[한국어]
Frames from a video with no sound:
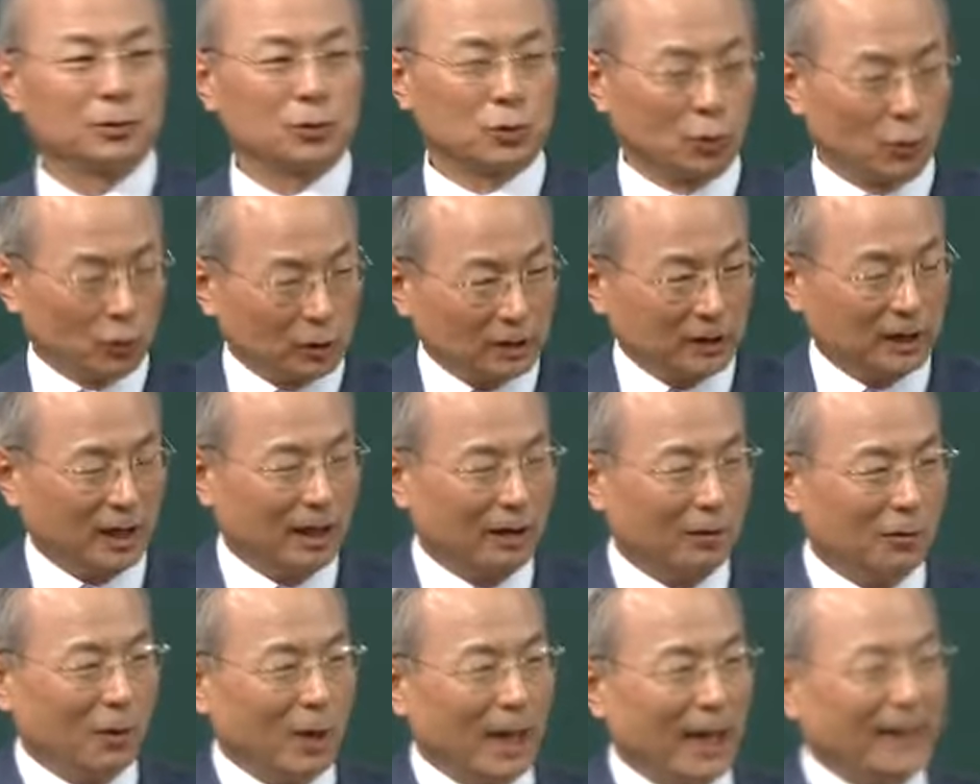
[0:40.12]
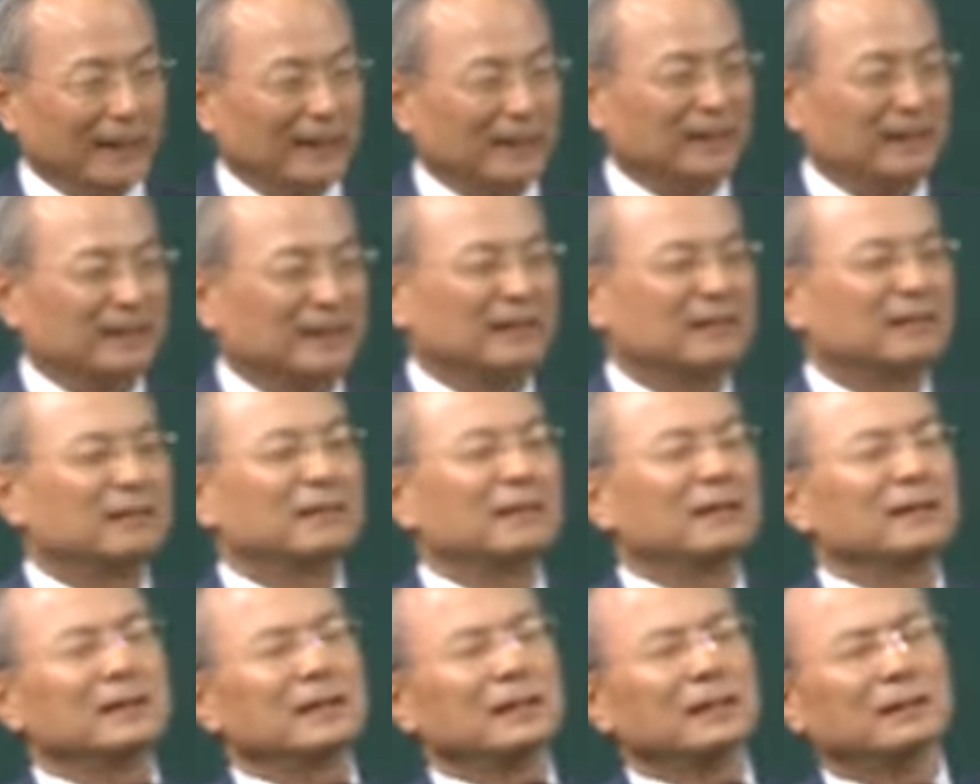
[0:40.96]
좋다고 하는
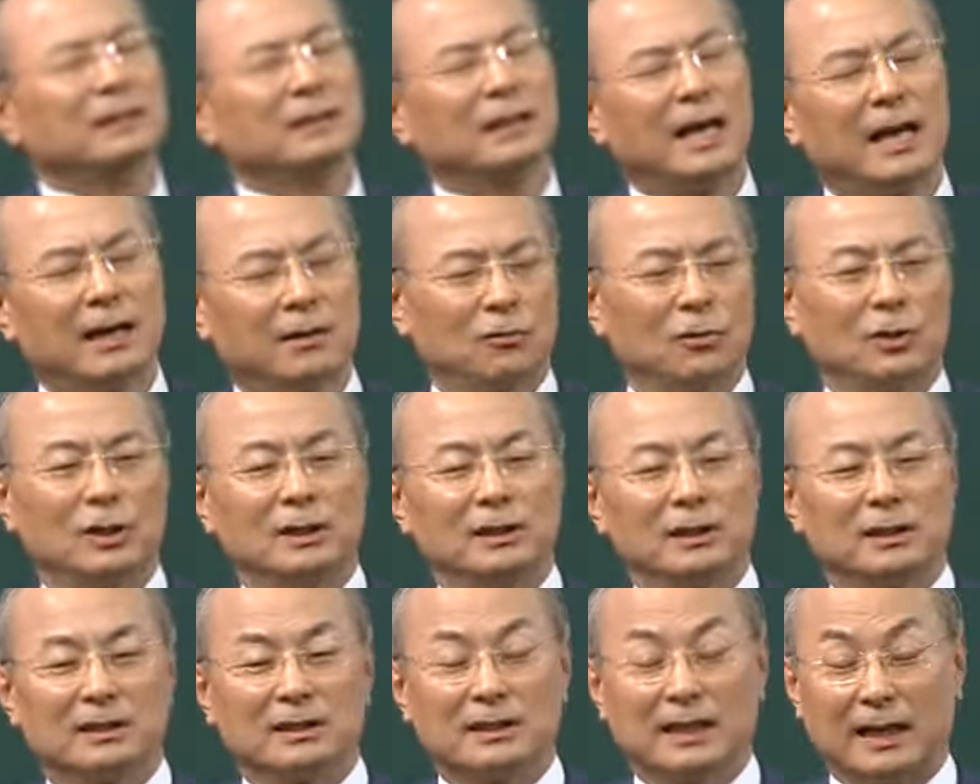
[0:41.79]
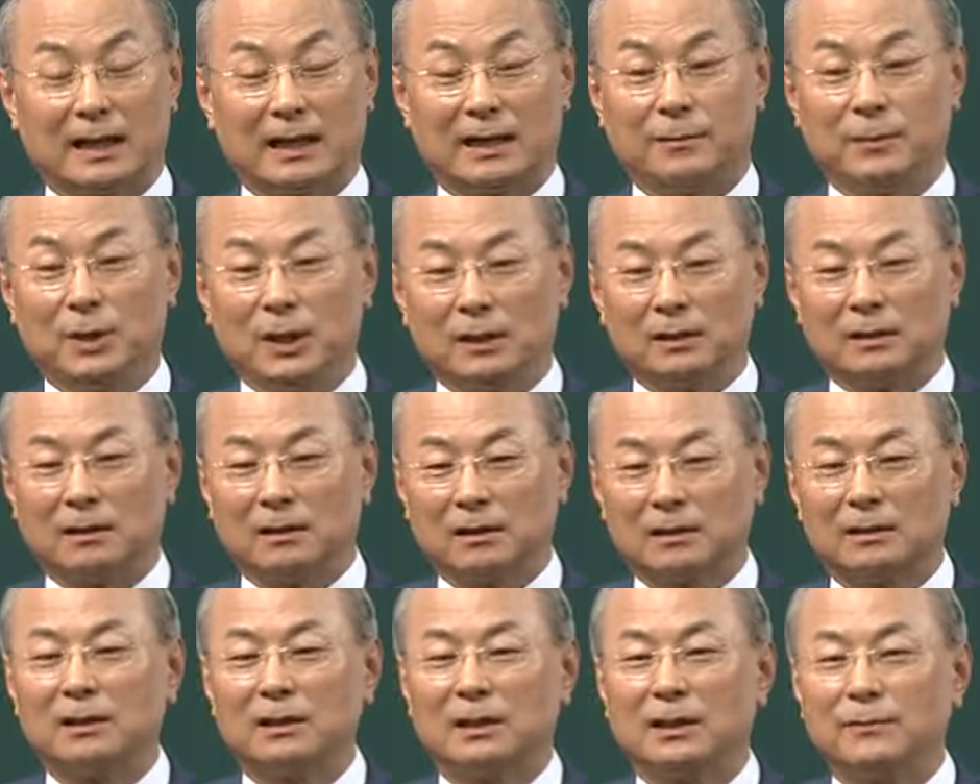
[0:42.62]
그런 일을 하고 있는 사람은
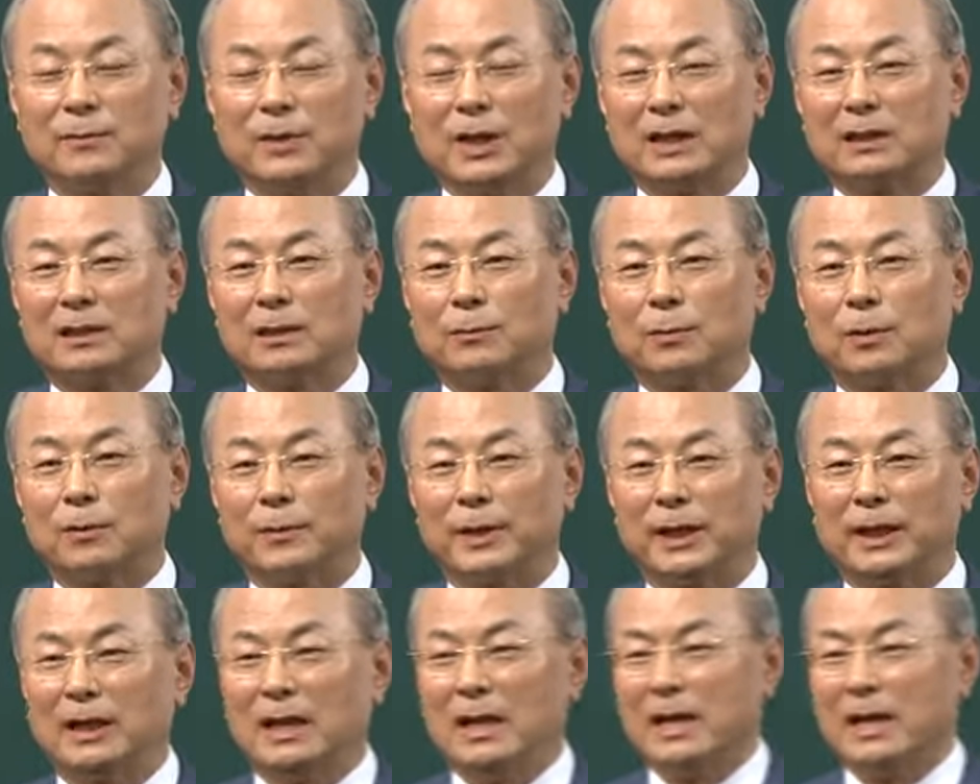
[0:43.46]
어떤 의미에서 보면